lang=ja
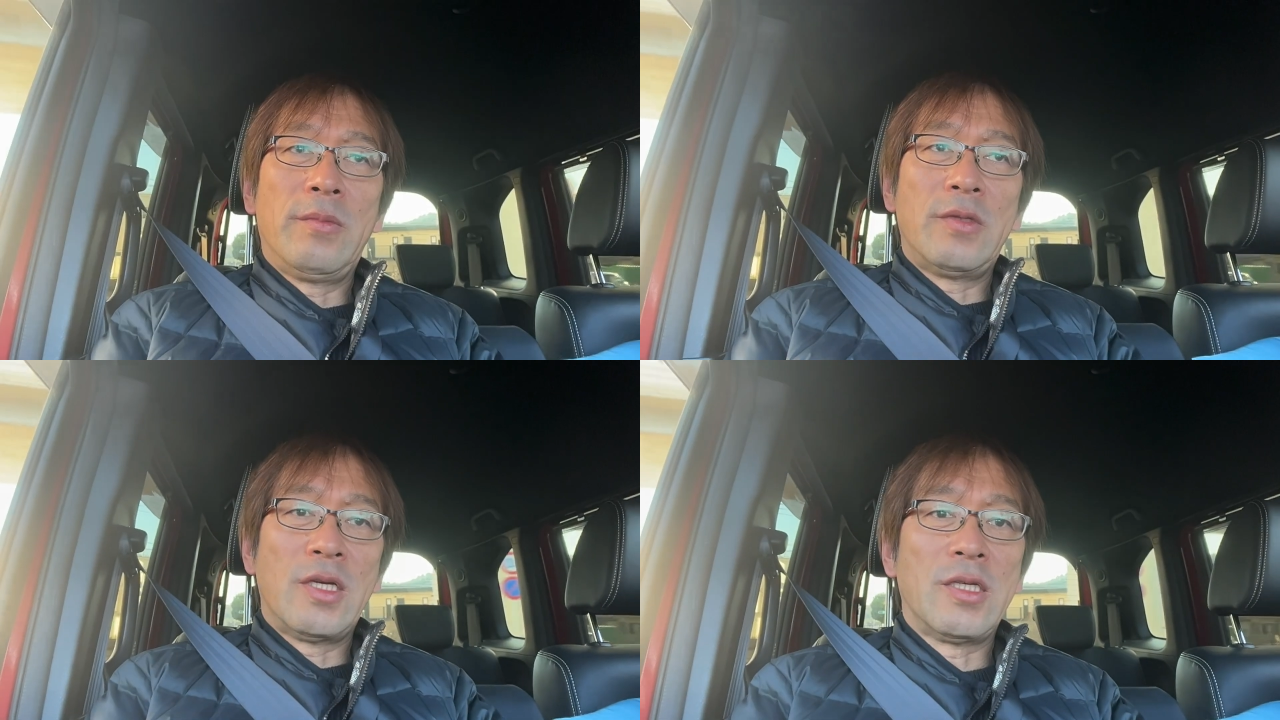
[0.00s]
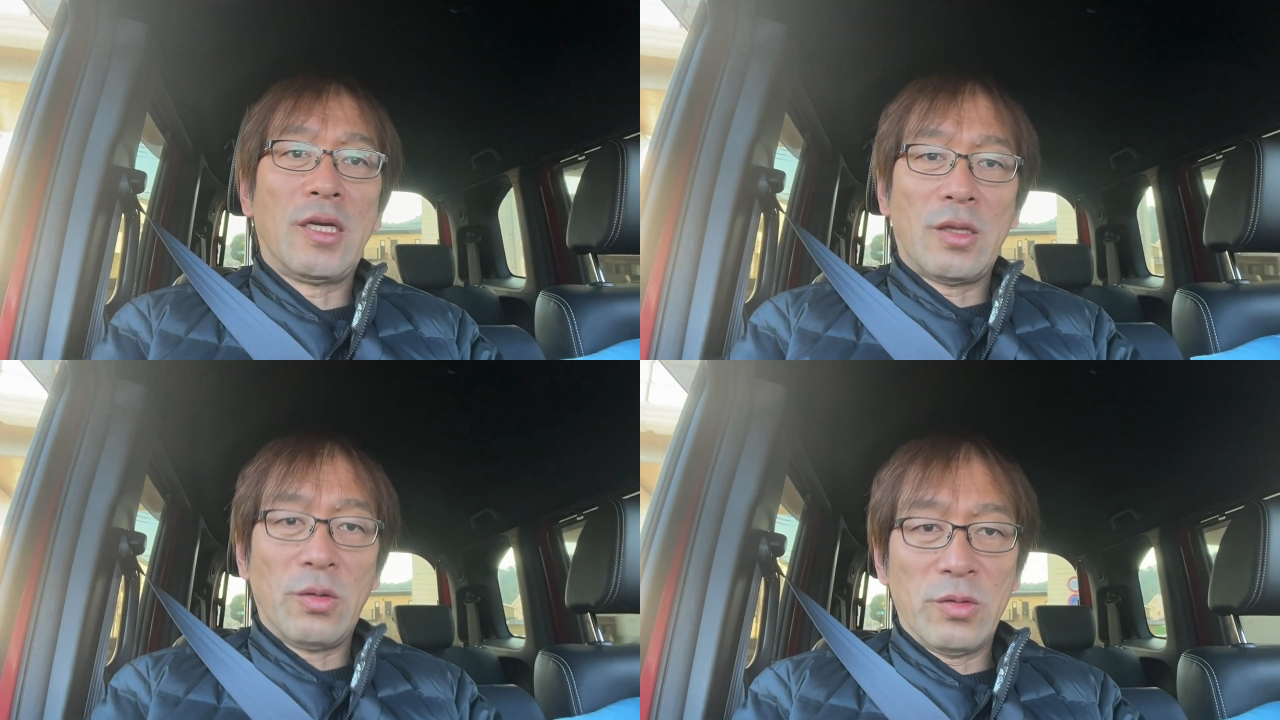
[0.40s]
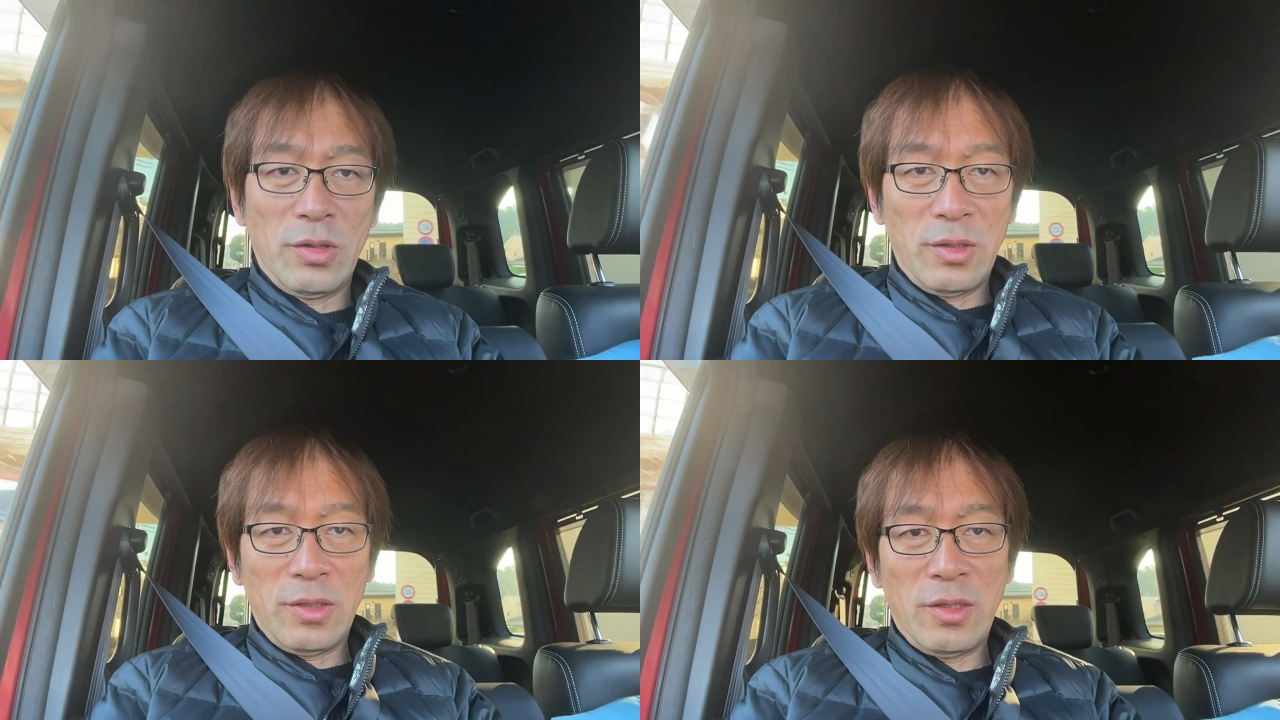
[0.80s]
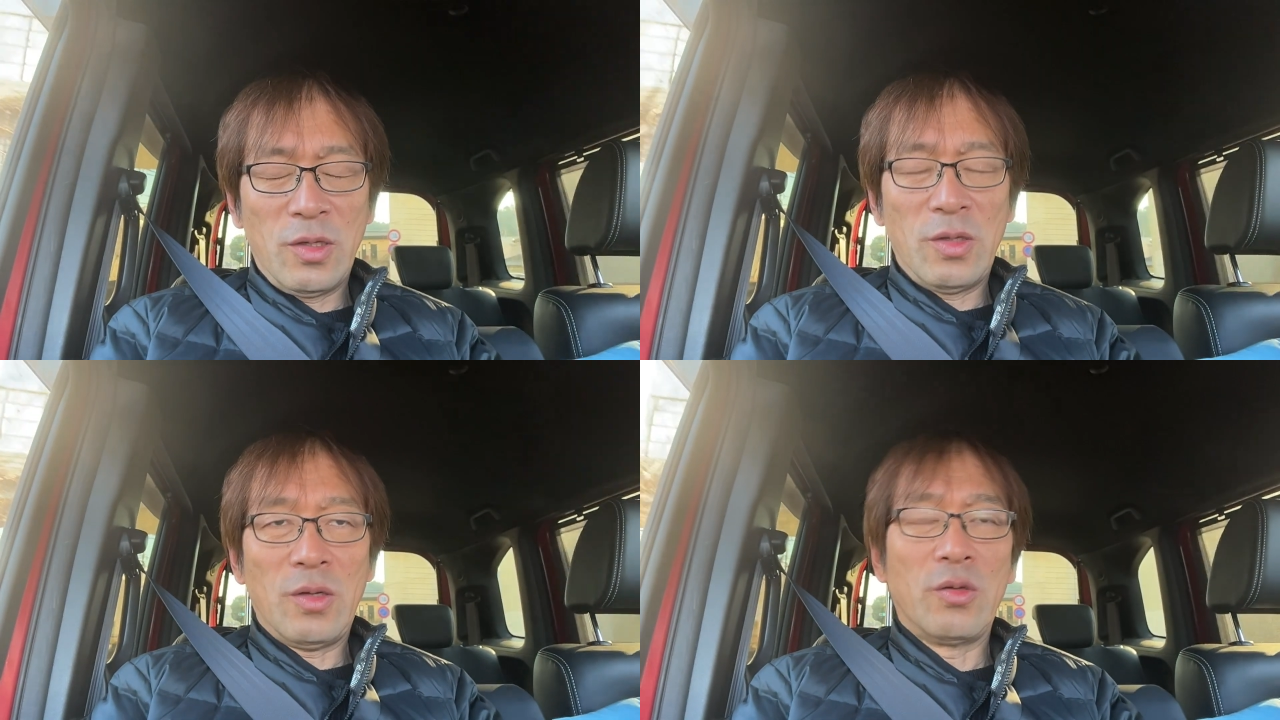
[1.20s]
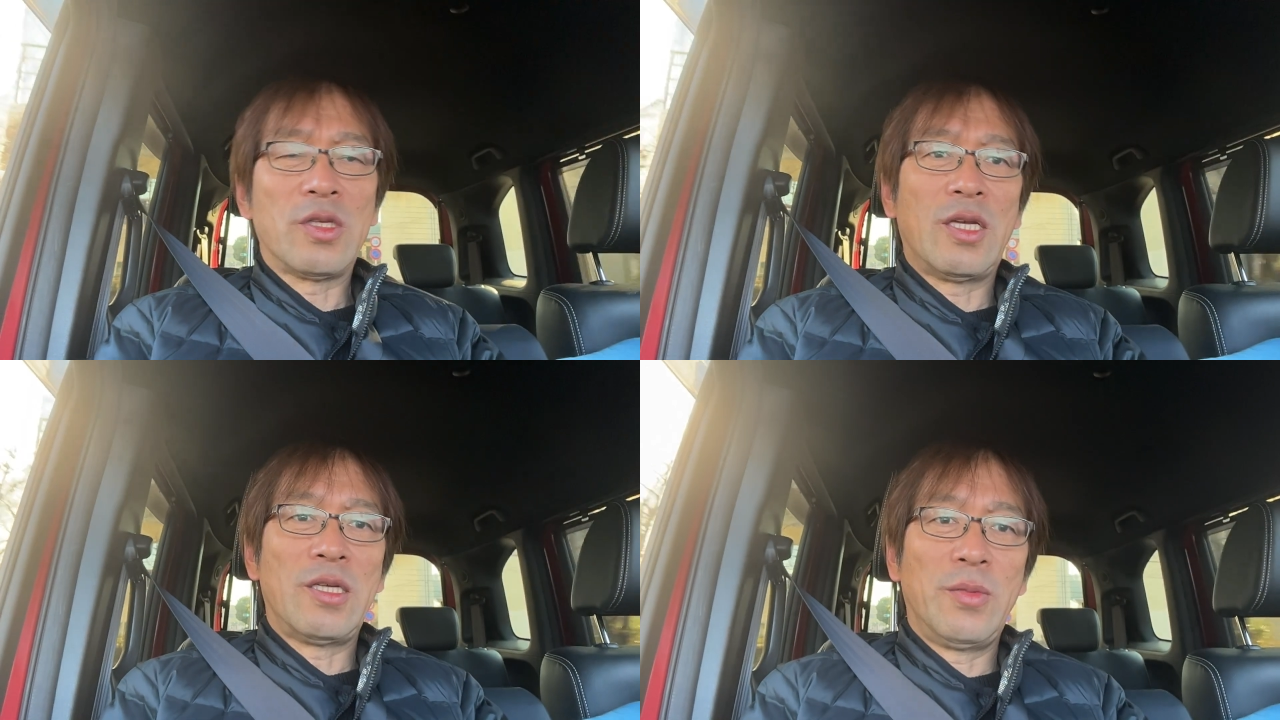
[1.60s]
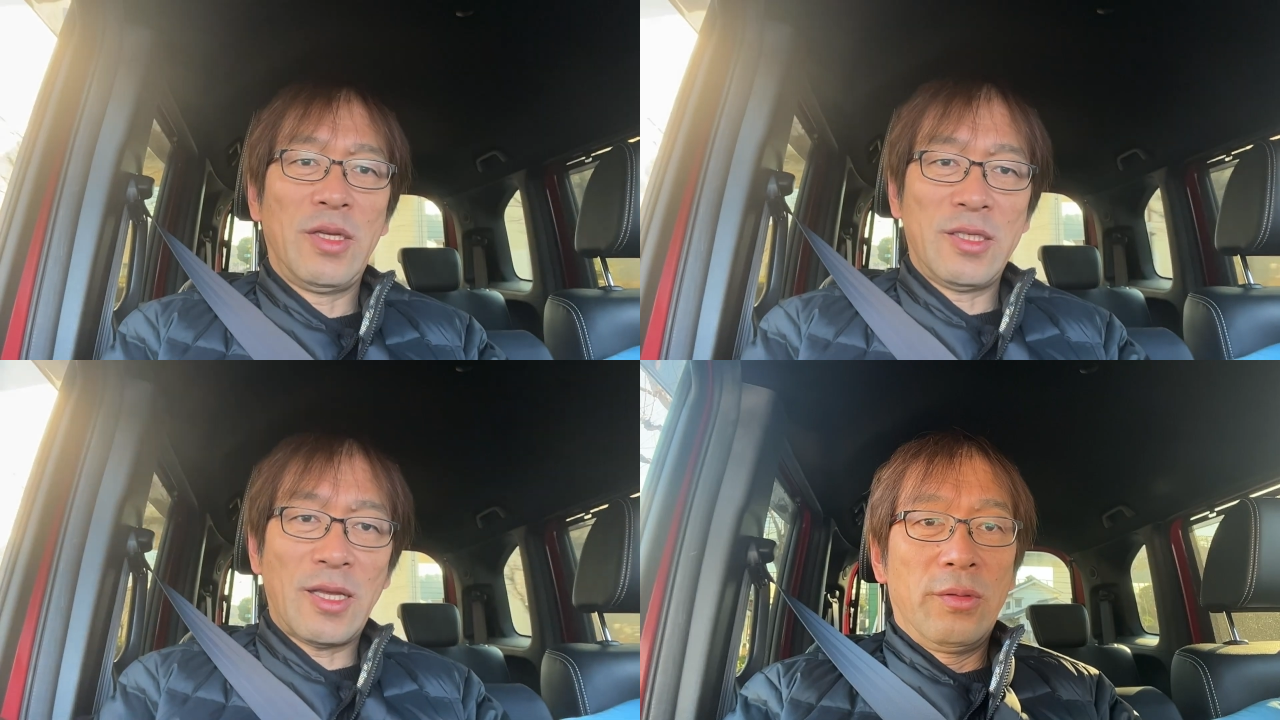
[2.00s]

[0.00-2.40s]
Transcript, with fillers: 先生方本当にお疲れ様でした。